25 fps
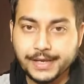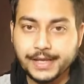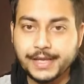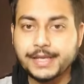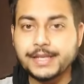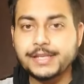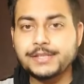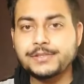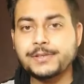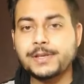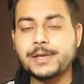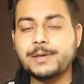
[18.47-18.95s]

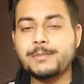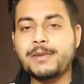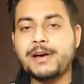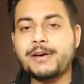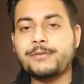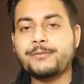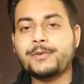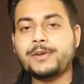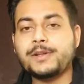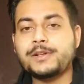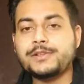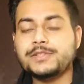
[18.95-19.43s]
इसके बाद
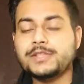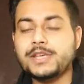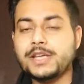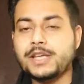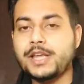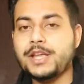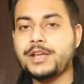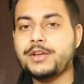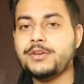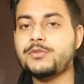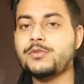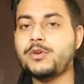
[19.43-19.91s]
फिर से
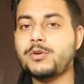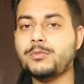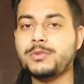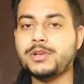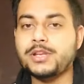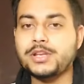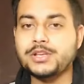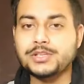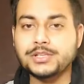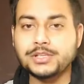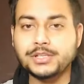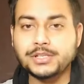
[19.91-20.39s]
एक
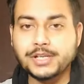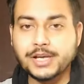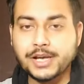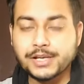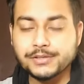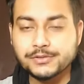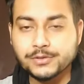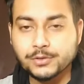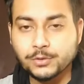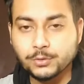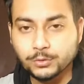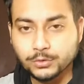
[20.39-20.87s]
नॉमिनेशन
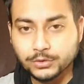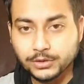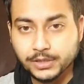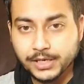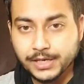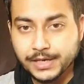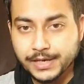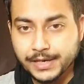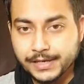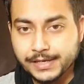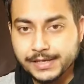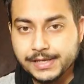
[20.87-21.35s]
टास्क होता
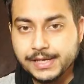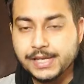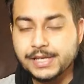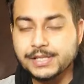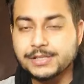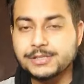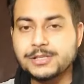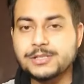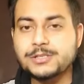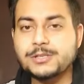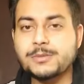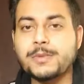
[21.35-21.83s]
है
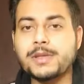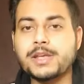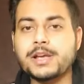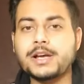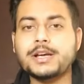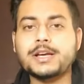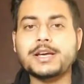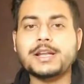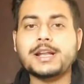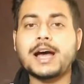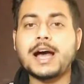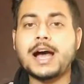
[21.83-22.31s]
जिसमें
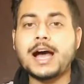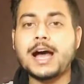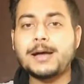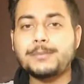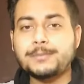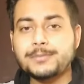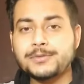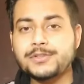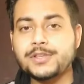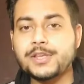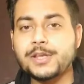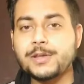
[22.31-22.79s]
अगर
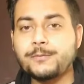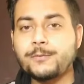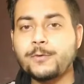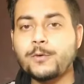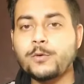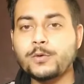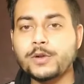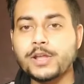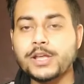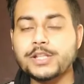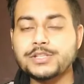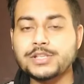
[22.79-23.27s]
आप सेफ
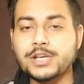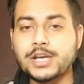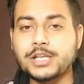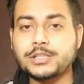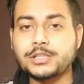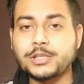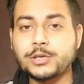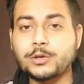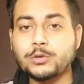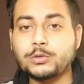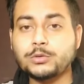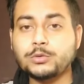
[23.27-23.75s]
होना चाहते
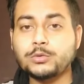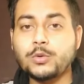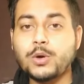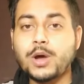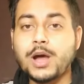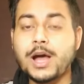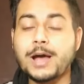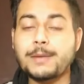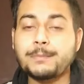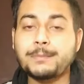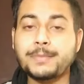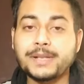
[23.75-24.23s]
हो तो
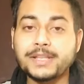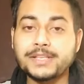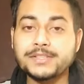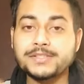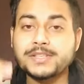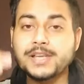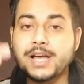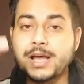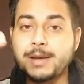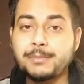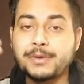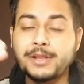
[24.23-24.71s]
आपने
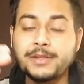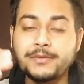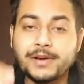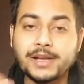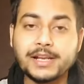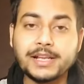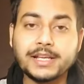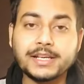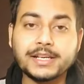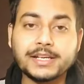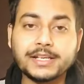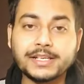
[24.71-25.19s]
सामने वाले
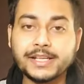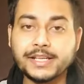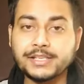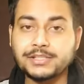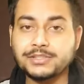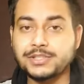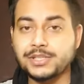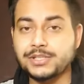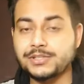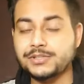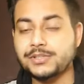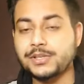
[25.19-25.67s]

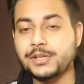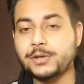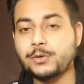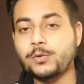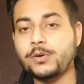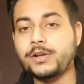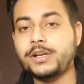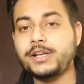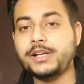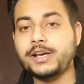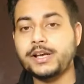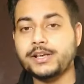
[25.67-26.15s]
कंटेस्टेंट से कोई
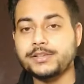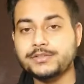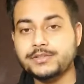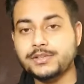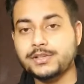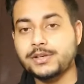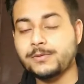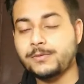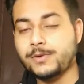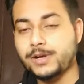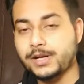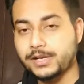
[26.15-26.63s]
टास्क
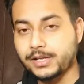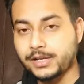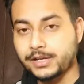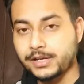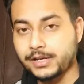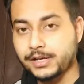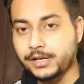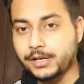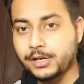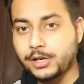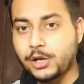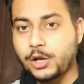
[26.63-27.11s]
करवाना
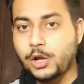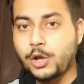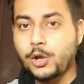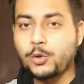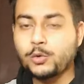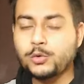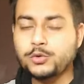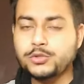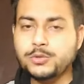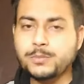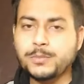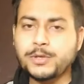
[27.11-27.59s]
है
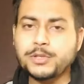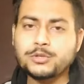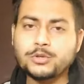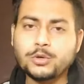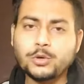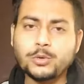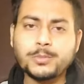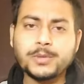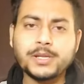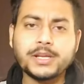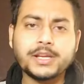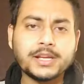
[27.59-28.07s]
उसमें जो
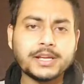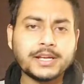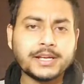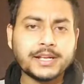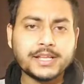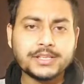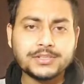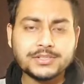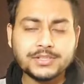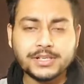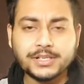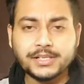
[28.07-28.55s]
भी
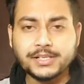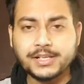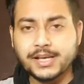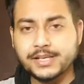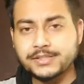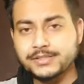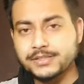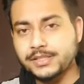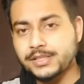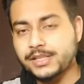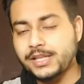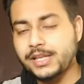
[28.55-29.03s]
कंटेस्टेंट
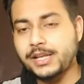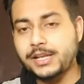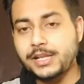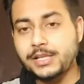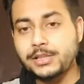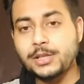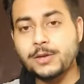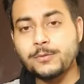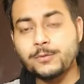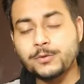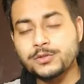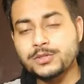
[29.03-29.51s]
टास्क दे रहे थे
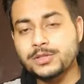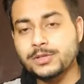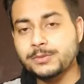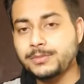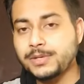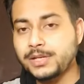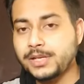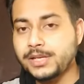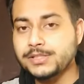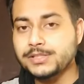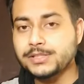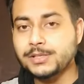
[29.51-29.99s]
वो सभी
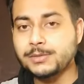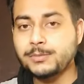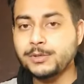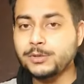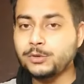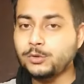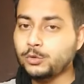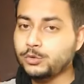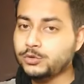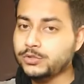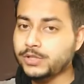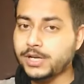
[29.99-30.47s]
के सभी
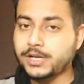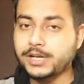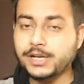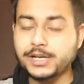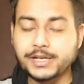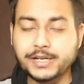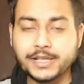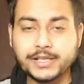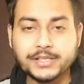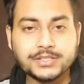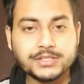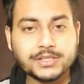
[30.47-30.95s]
दूसरा
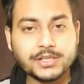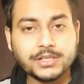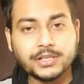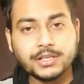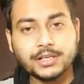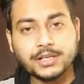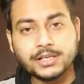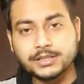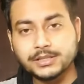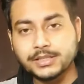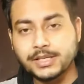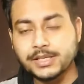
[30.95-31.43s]
कंटेस्टेंट
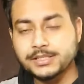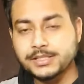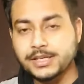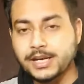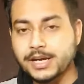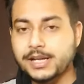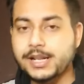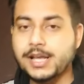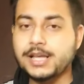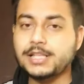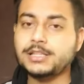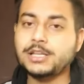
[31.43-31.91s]
करता जा
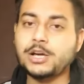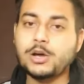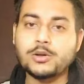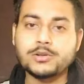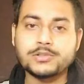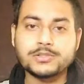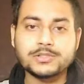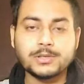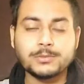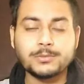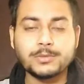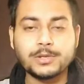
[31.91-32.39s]
रहा था और
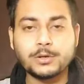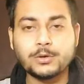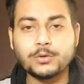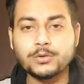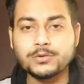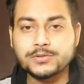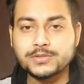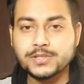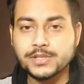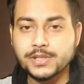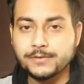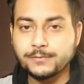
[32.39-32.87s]
सभी लोग
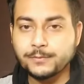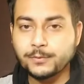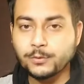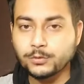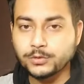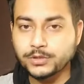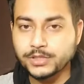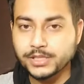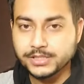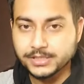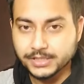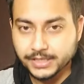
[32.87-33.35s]
सेफ
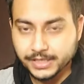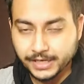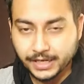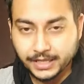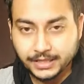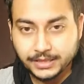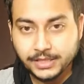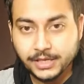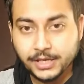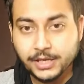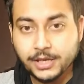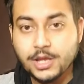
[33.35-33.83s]
होते जा रहे
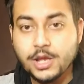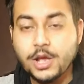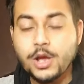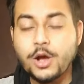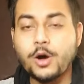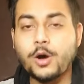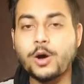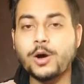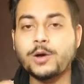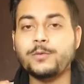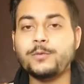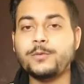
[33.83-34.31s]
थे
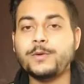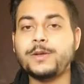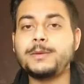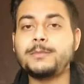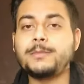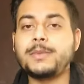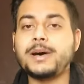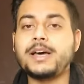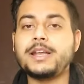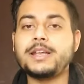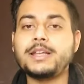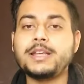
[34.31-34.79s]
और फिर
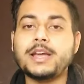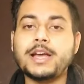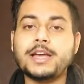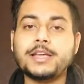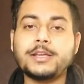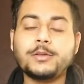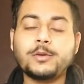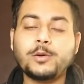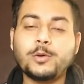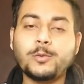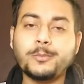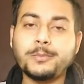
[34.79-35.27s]
बारी आई
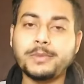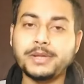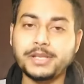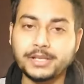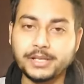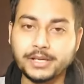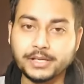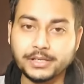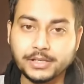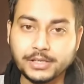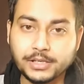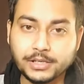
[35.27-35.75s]
रुबीना
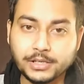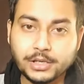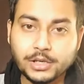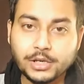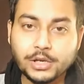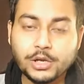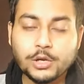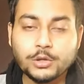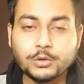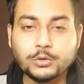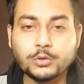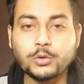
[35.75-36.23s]
की
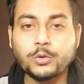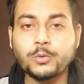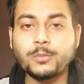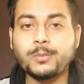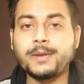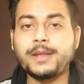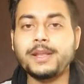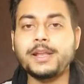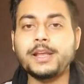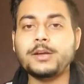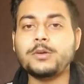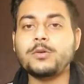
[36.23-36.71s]
तो
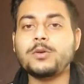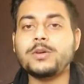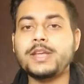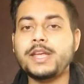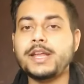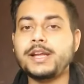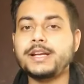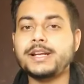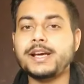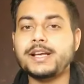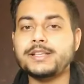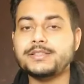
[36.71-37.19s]
रुबीना को ये
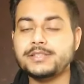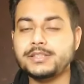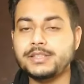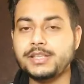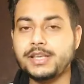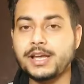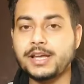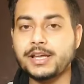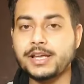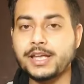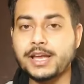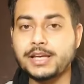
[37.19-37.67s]
टास्क
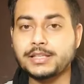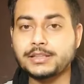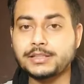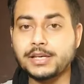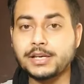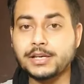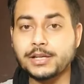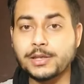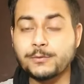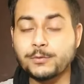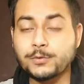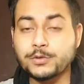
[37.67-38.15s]
दिया गया था
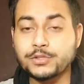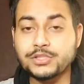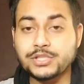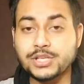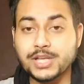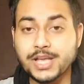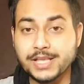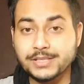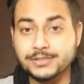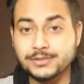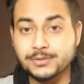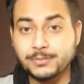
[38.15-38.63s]
कि वो
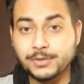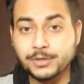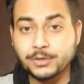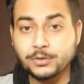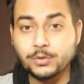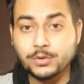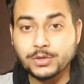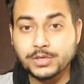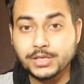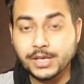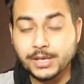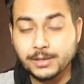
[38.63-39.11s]
जैस्मिन को
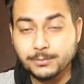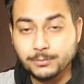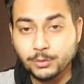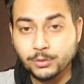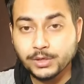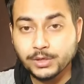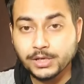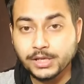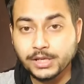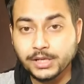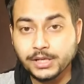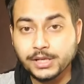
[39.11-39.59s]
ये
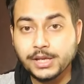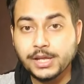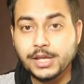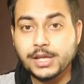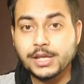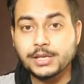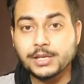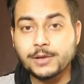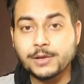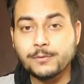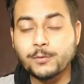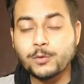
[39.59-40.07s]
बोलें
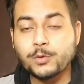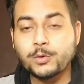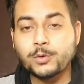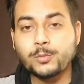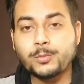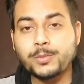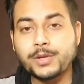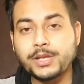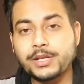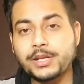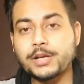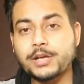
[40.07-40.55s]
कि वो
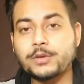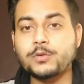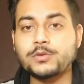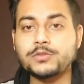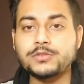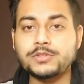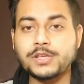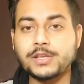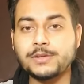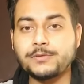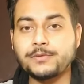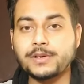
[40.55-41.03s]
रुबीना को
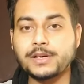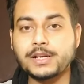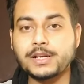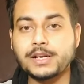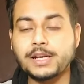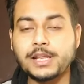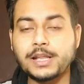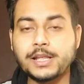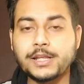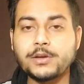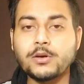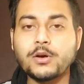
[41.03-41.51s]
सेव कर
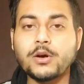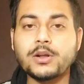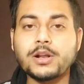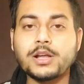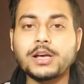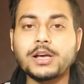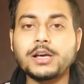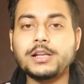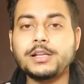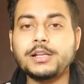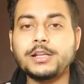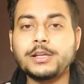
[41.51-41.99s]
लें और
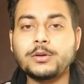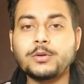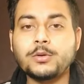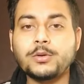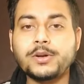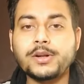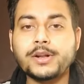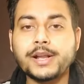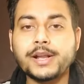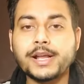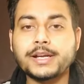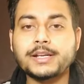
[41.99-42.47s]
अली को
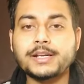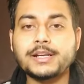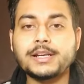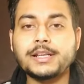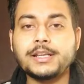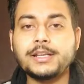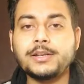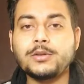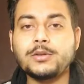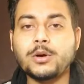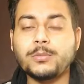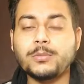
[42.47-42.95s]
डायरेक्टली
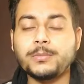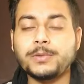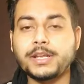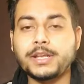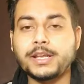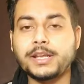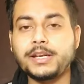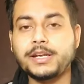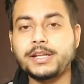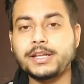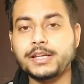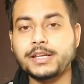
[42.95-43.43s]

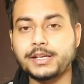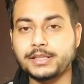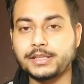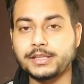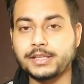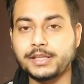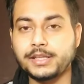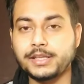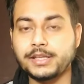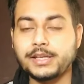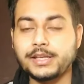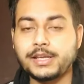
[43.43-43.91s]
नॉमिनेट कर दें
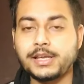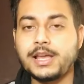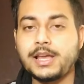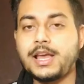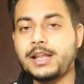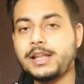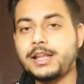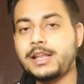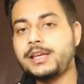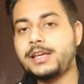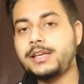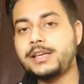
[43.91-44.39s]

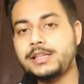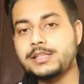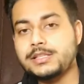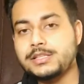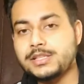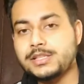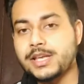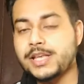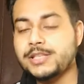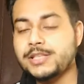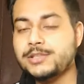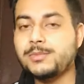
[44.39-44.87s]
लेकिन
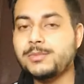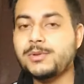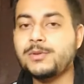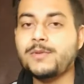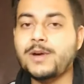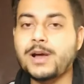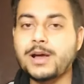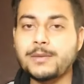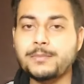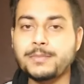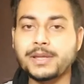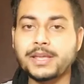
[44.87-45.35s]
जैस्मिन
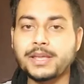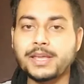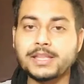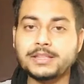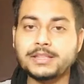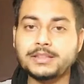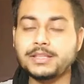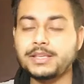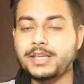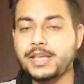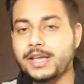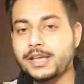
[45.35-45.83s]
वहाँ पे
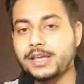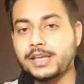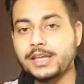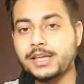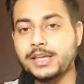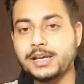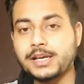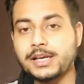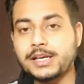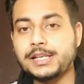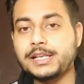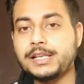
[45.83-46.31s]
कहती है कि
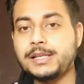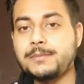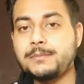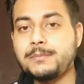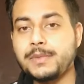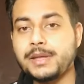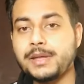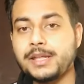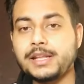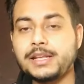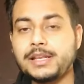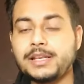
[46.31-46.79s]
अली
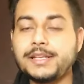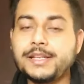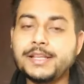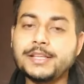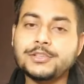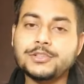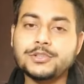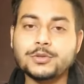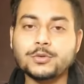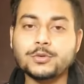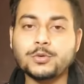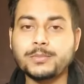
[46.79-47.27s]
मेरे लिए
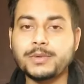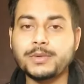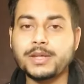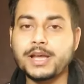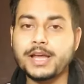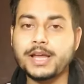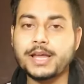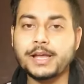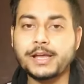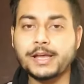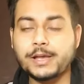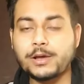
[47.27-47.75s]
शो में
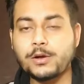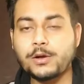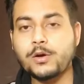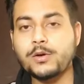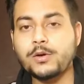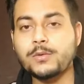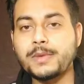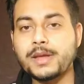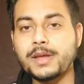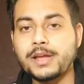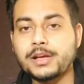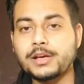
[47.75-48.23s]
आया है और
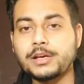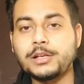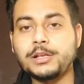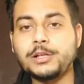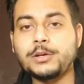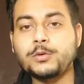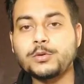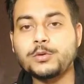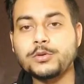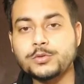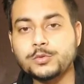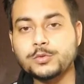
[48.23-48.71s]
मैं अली
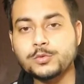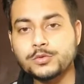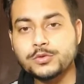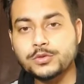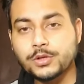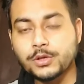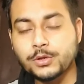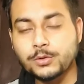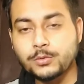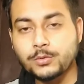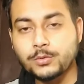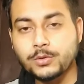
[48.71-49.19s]
को चूज़
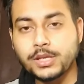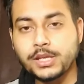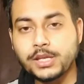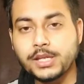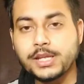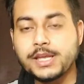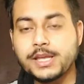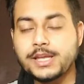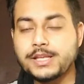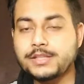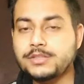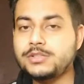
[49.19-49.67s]
करूँगी
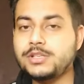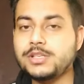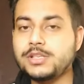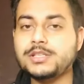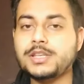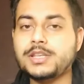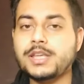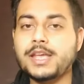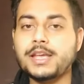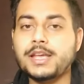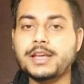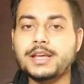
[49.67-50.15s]

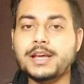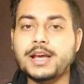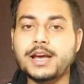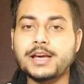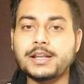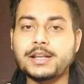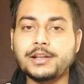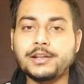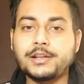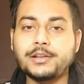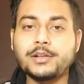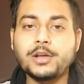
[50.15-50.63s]
जिसके
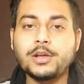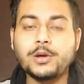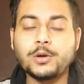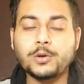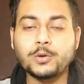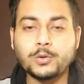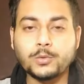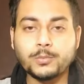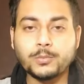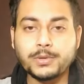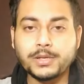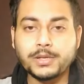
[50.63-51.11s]
कारण
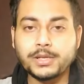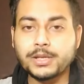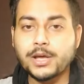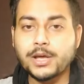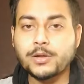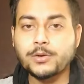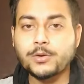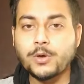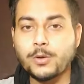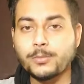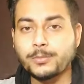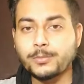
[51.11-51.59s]
रुबीना
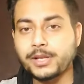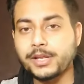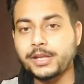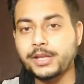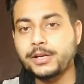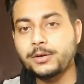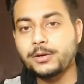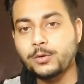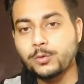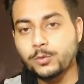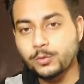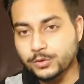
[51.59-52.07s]
नॉमिनेट
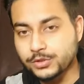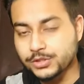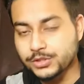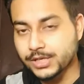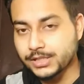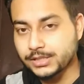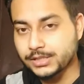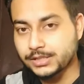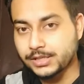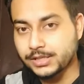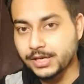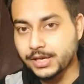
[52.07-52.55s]
हो
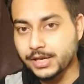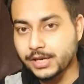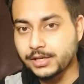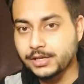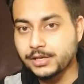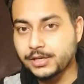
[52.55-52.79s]
जाती है